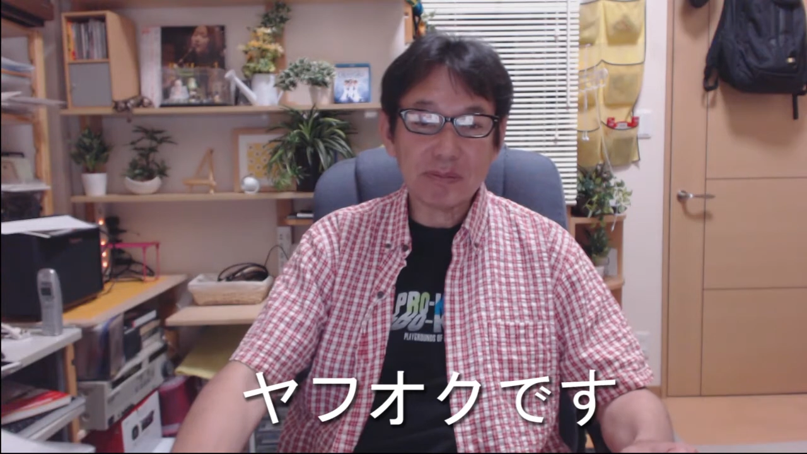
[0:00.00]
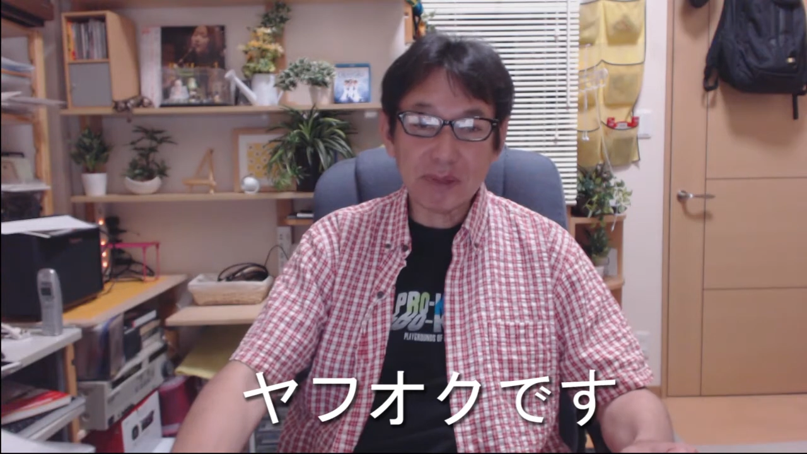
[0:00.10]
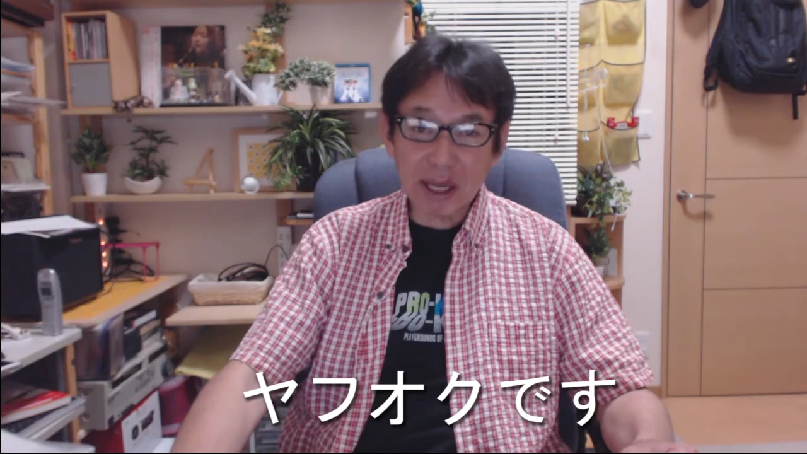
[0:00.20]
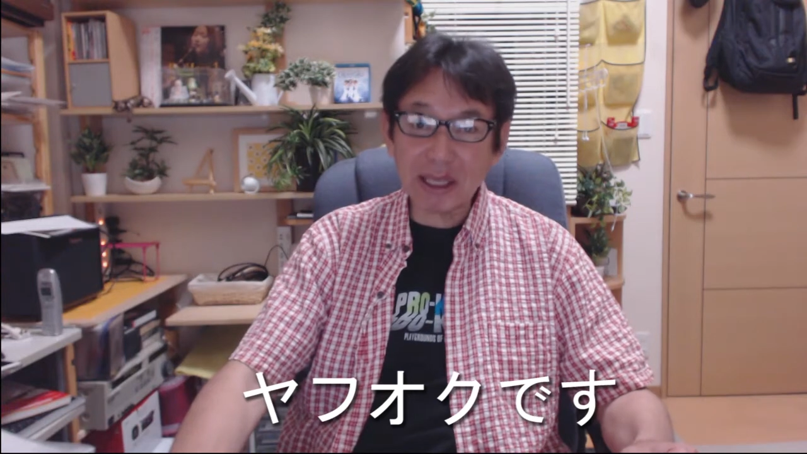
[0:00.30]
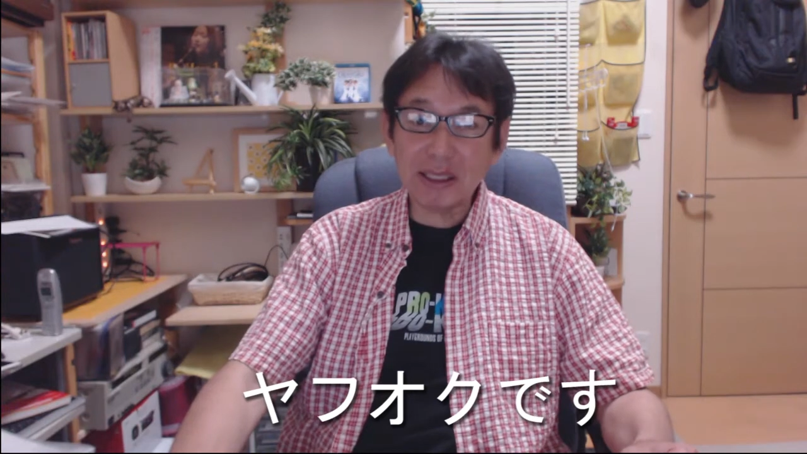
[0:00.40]

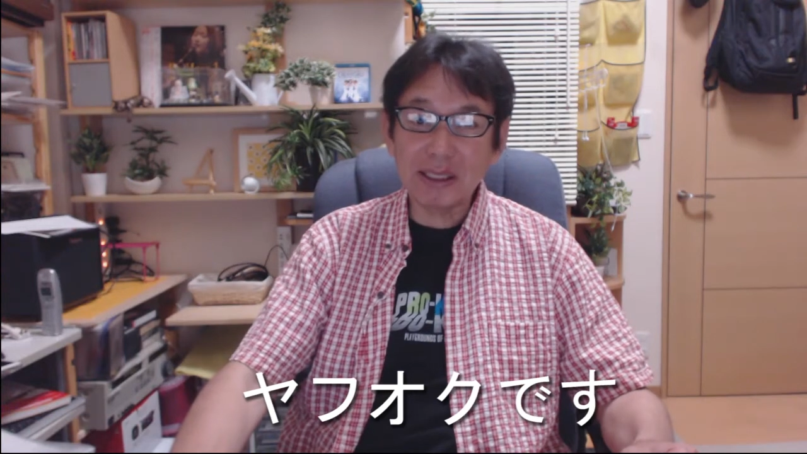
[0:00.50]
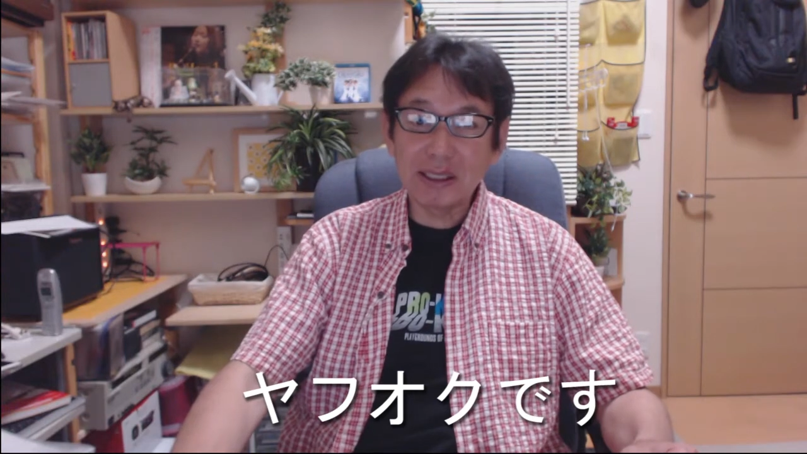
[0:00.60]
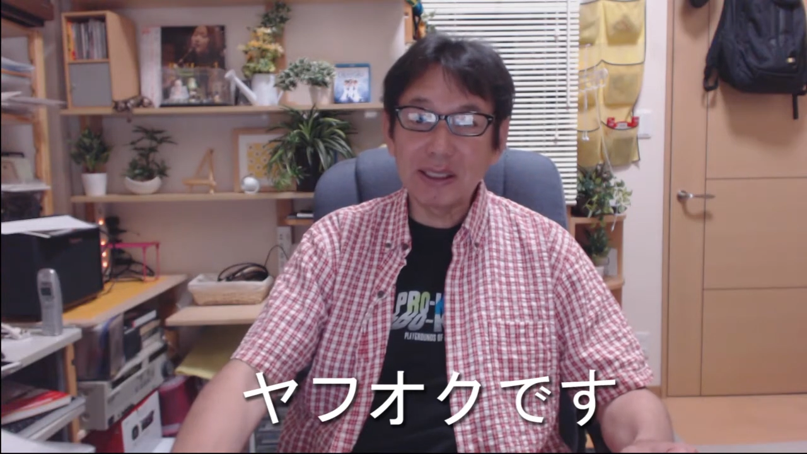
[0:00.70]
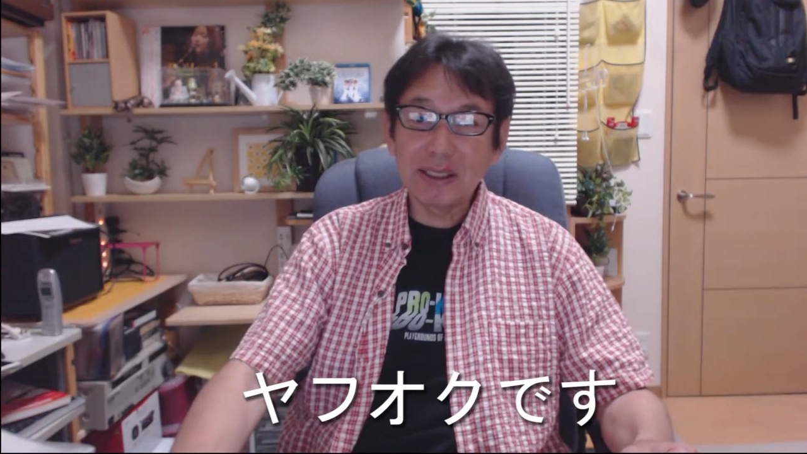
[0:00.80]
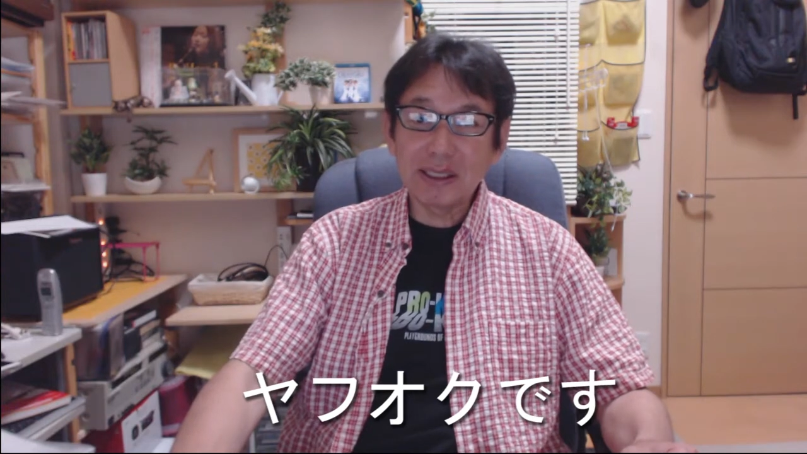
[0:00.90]
はい、
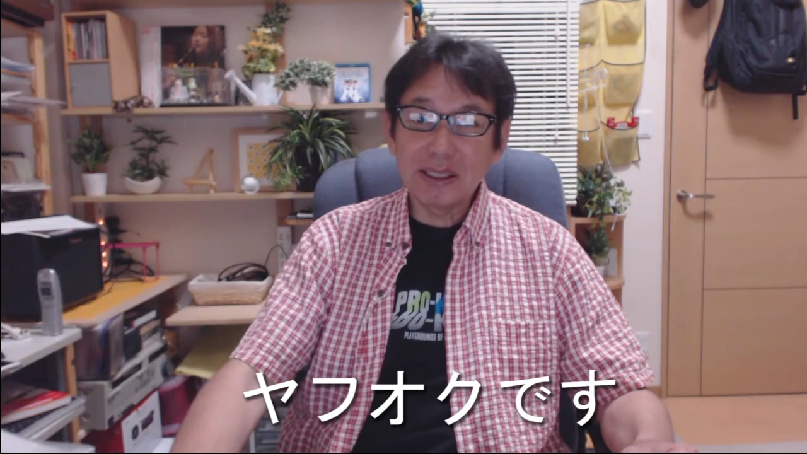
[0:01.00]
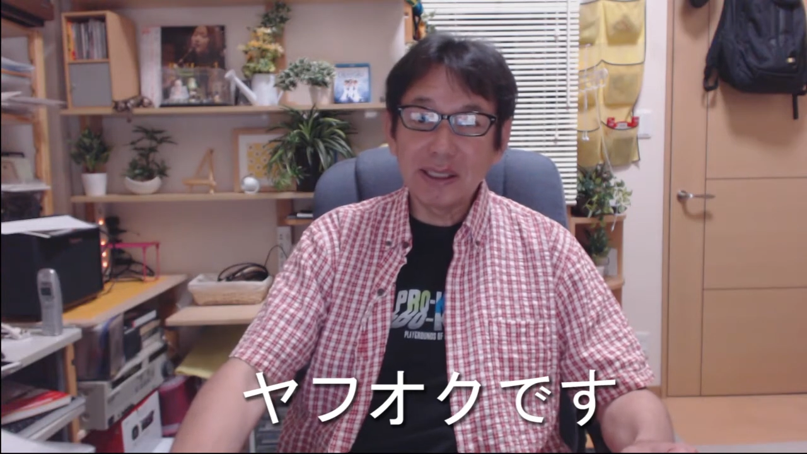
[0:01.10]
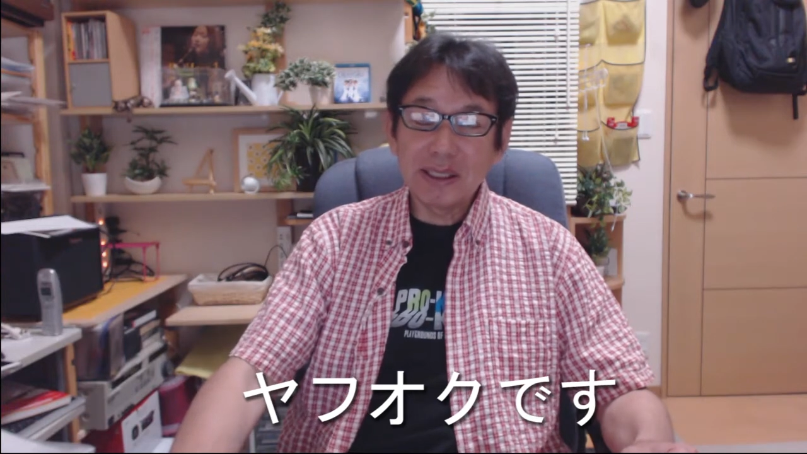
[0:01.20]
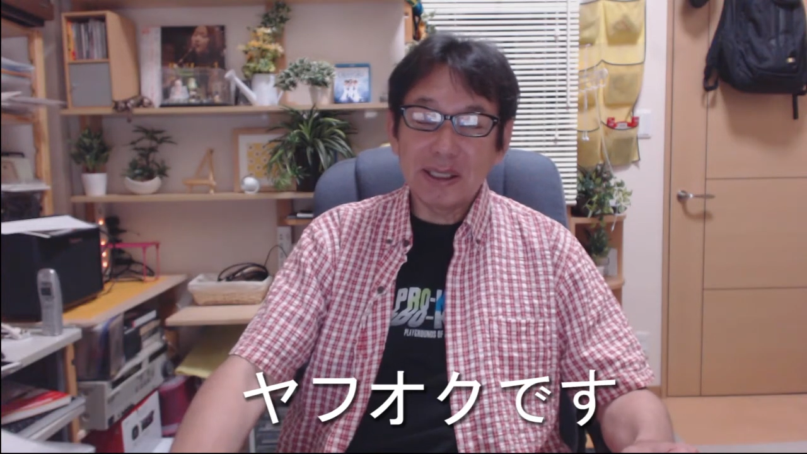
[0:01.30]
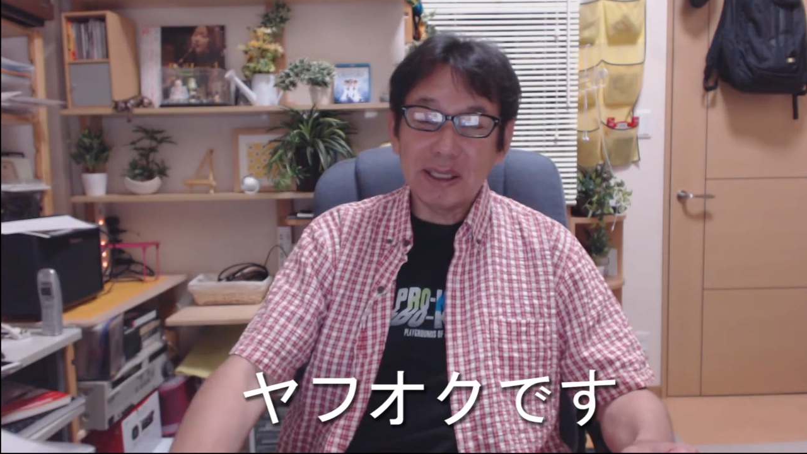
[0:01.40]

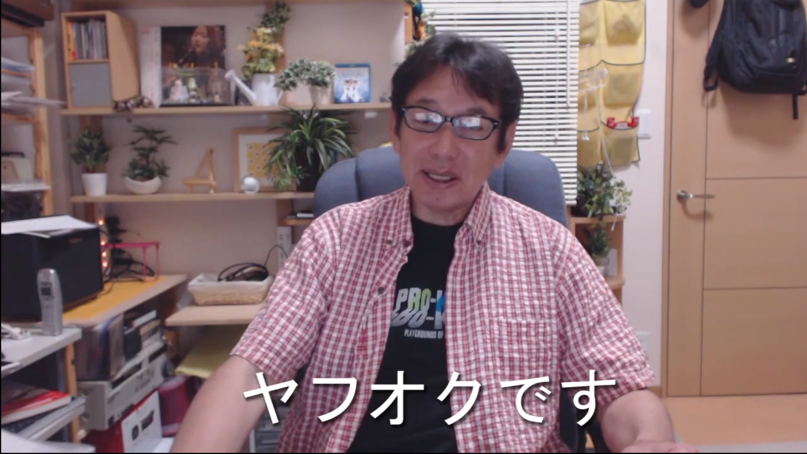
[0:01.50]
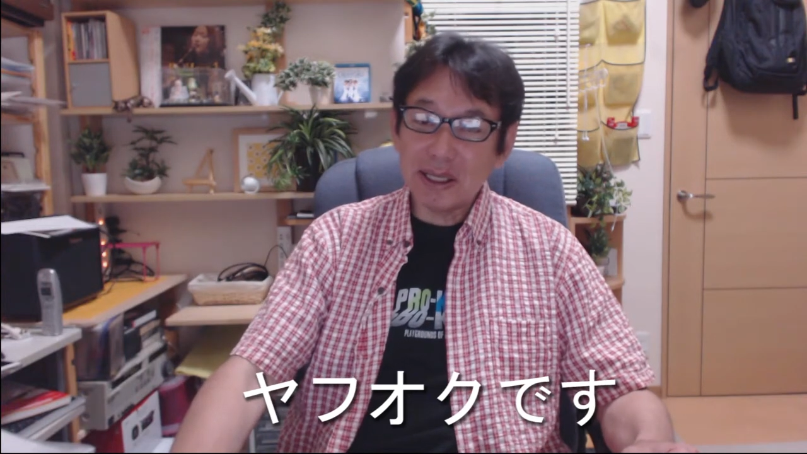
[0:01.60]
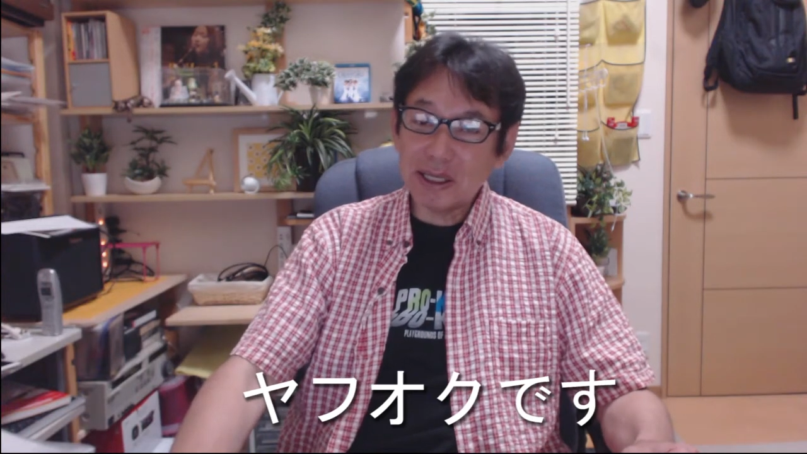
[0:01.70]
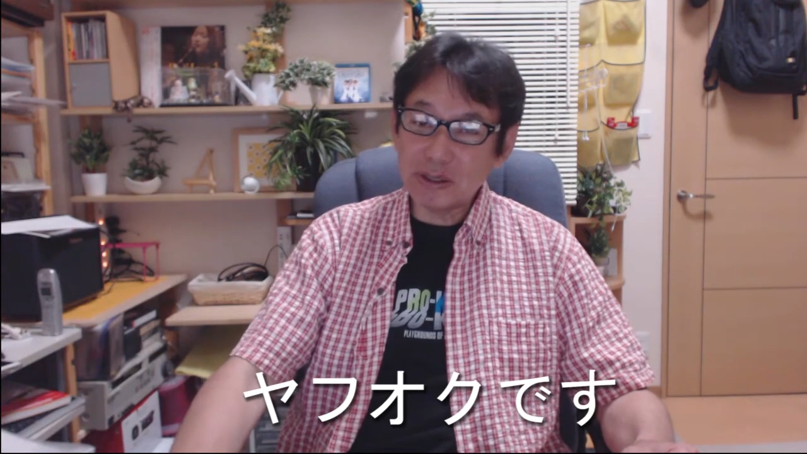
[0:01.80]
えー、